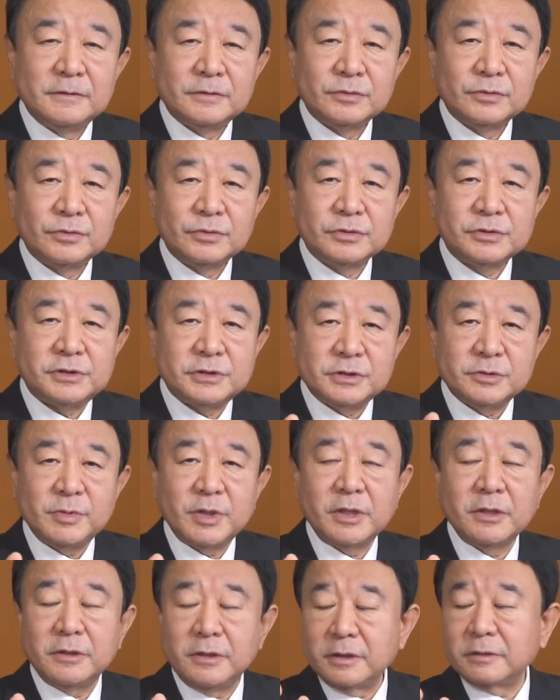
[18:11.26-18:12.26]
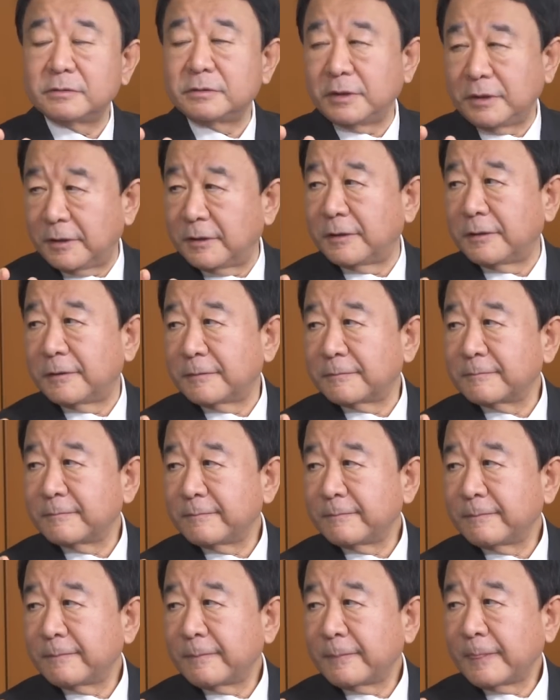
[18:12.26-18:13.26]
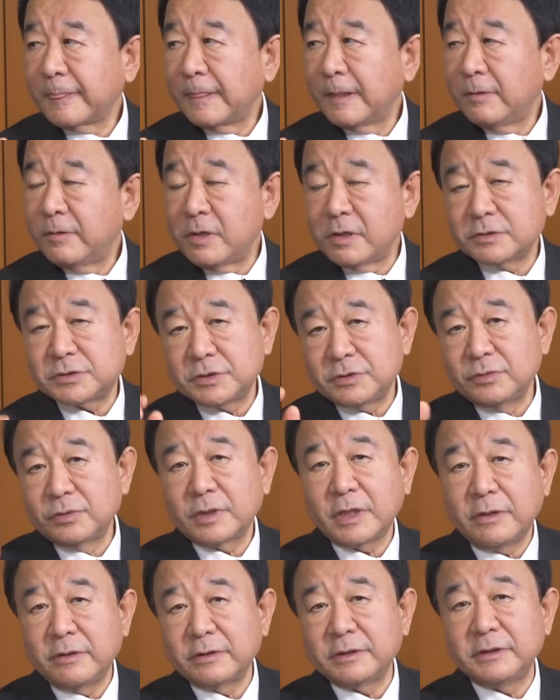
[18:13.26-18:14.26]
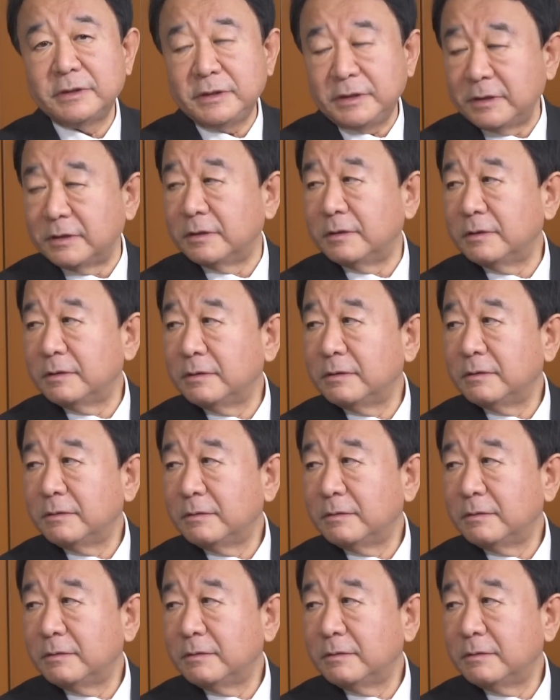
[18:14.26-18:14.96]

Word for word: その静まらなくてワクチンの代わりに